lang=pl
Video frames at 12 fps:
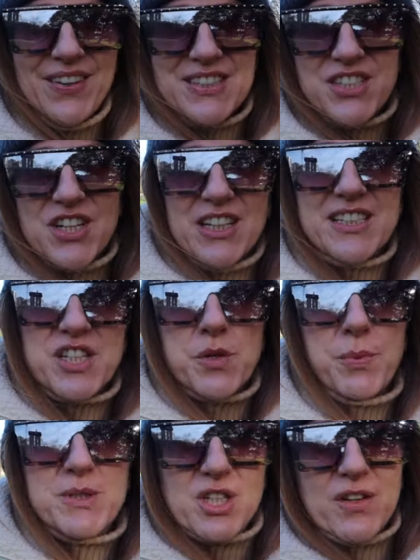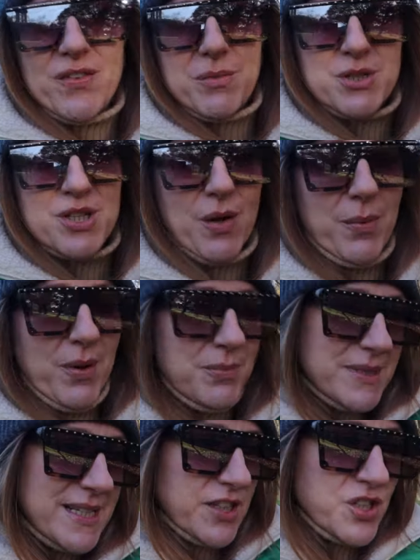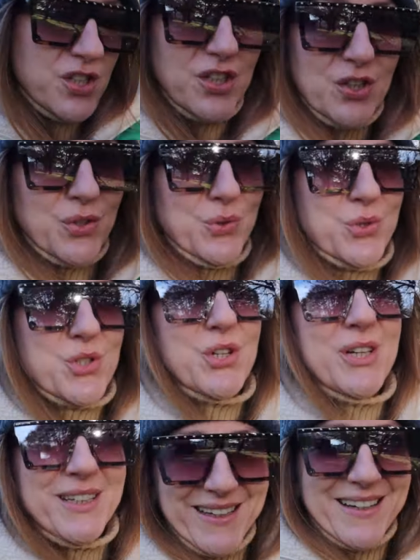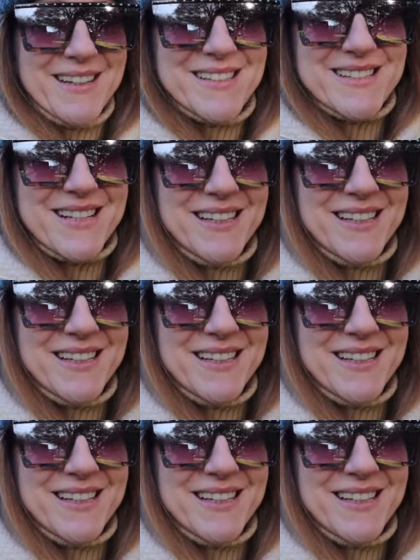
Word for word: Więc jeżeli chcesz być zdrową osobą, zacznij już teraz.